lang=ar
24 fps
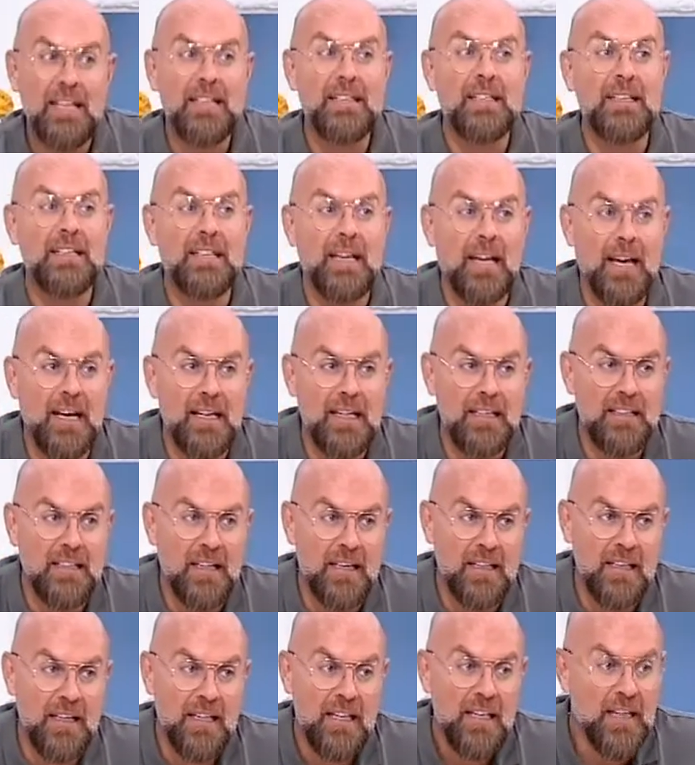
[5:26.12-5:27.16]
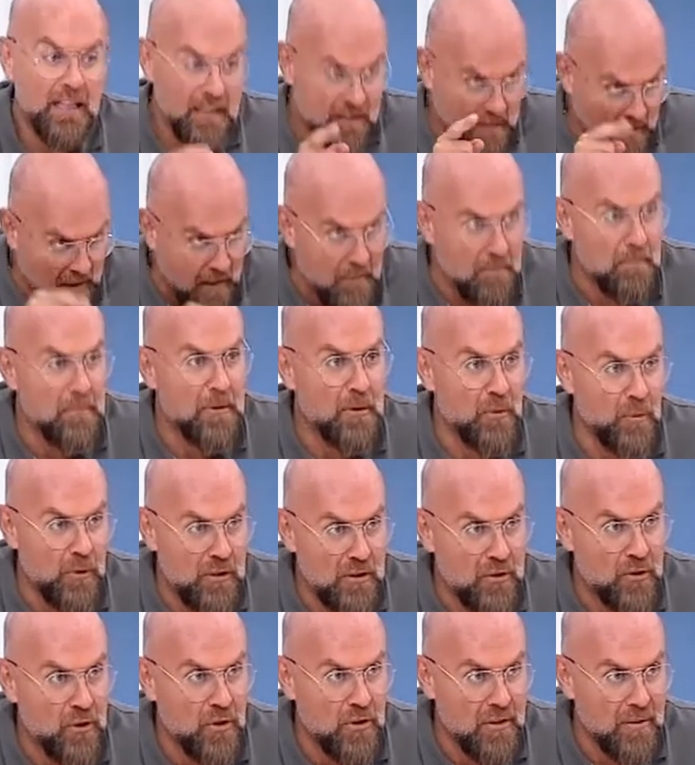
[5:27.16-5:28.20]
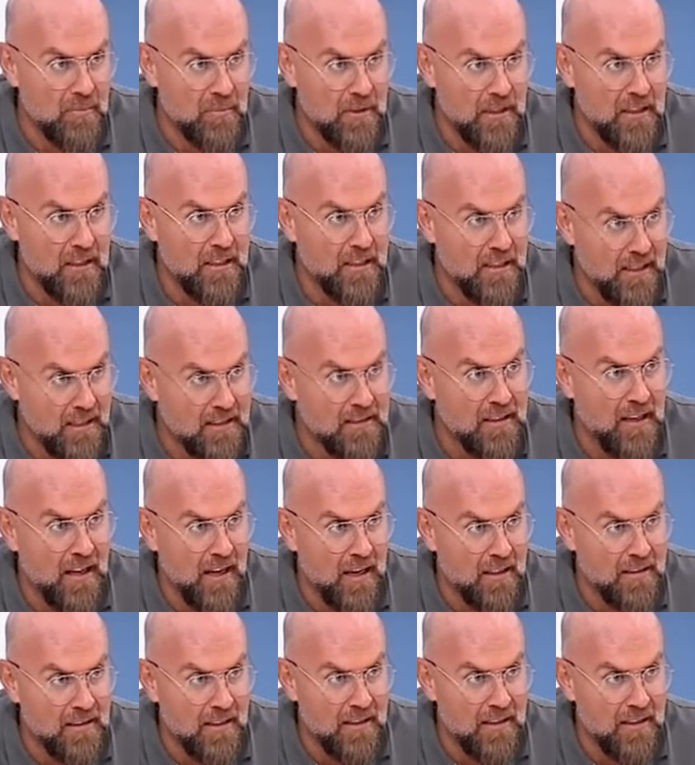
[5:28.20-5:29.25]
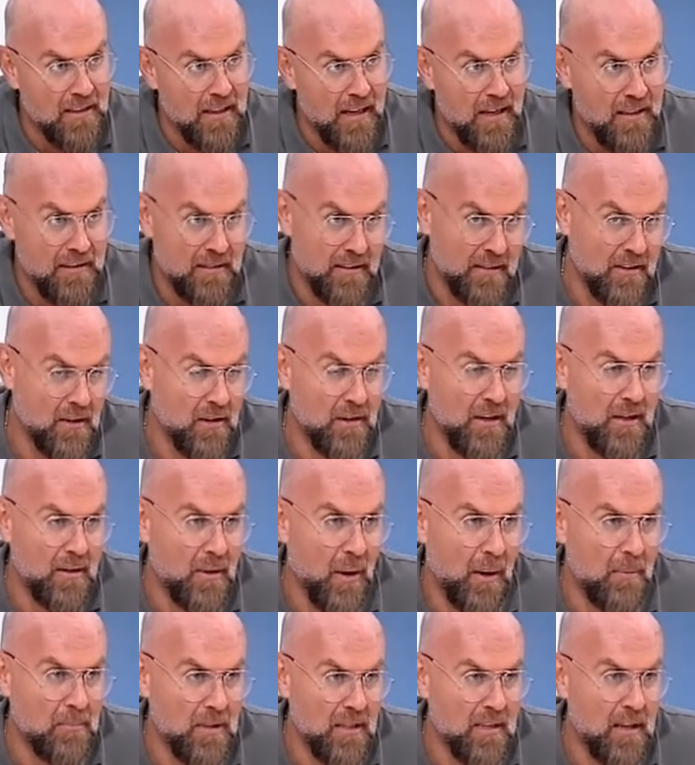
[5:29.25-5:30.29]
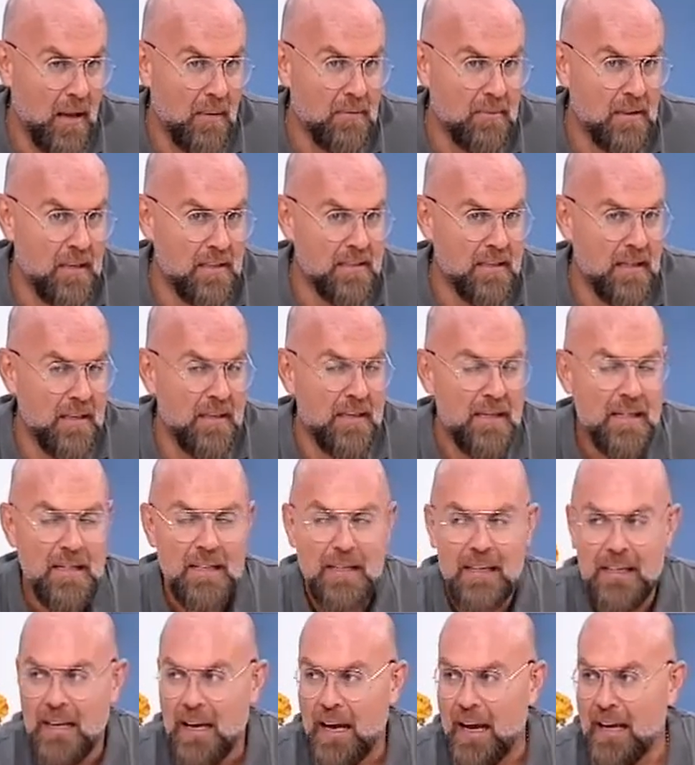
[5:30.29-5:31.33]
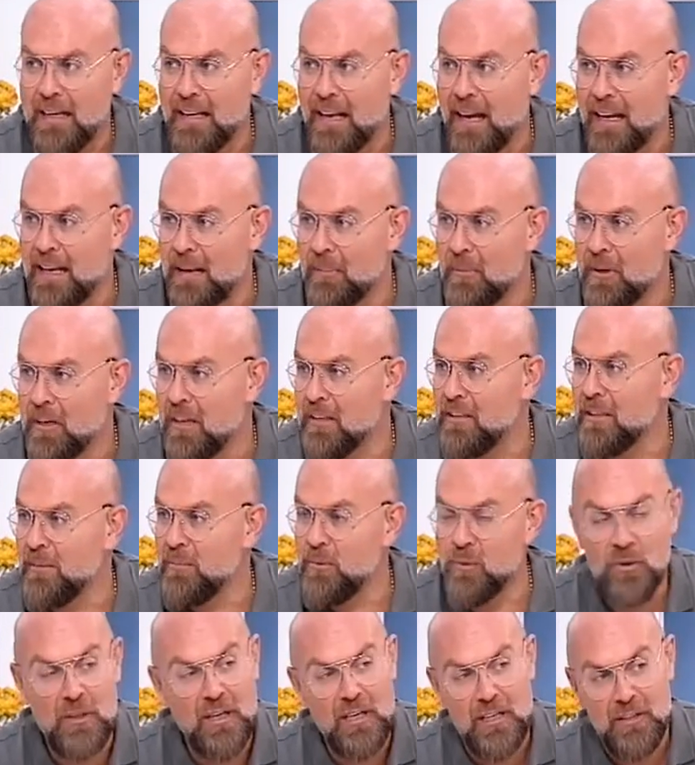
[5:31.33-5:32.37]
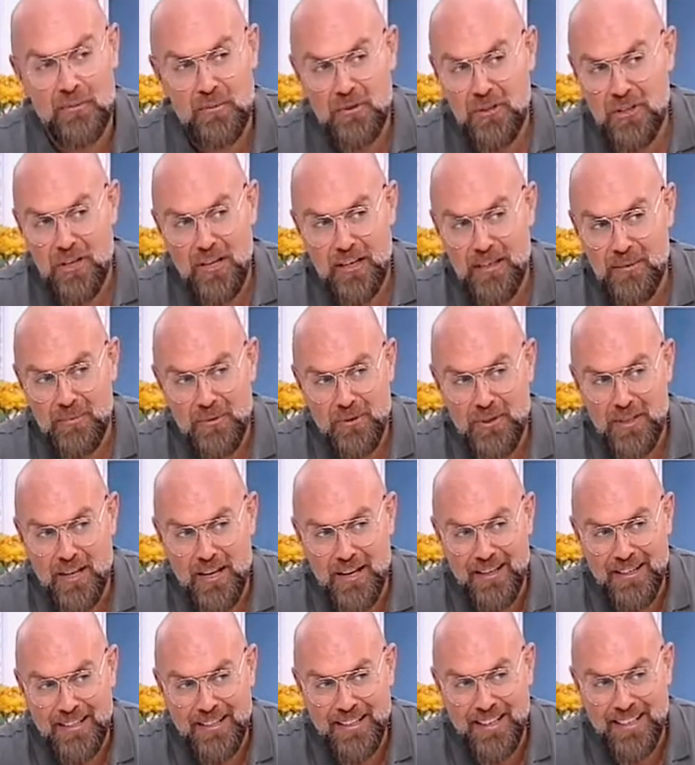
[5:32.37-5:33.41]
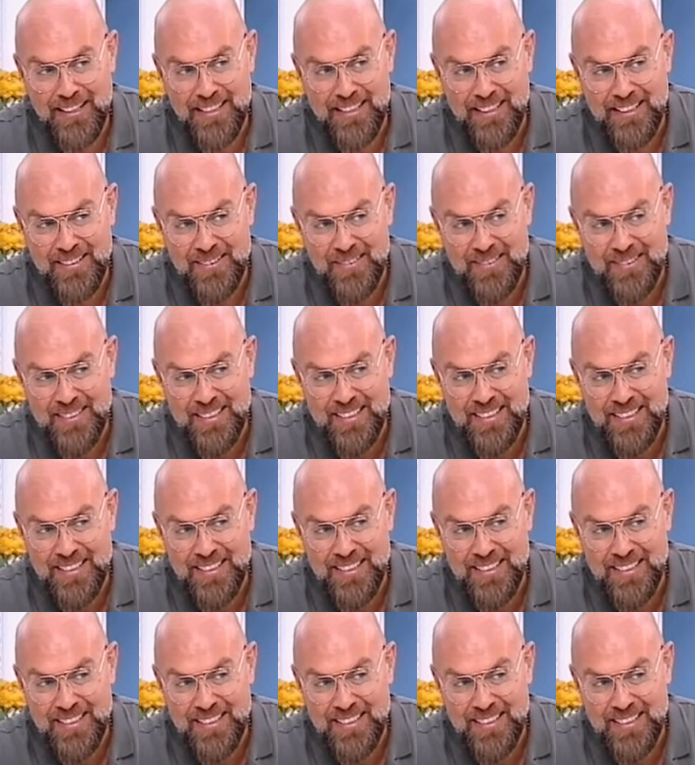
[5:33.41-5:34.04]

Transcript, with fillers: هيدي اللي خلتك صح. تحب الويل شير اللي انت قاعد عليها هيدي يعني عم عم تحصل على على مراتب اولى هي مش شغله مش سهله يعني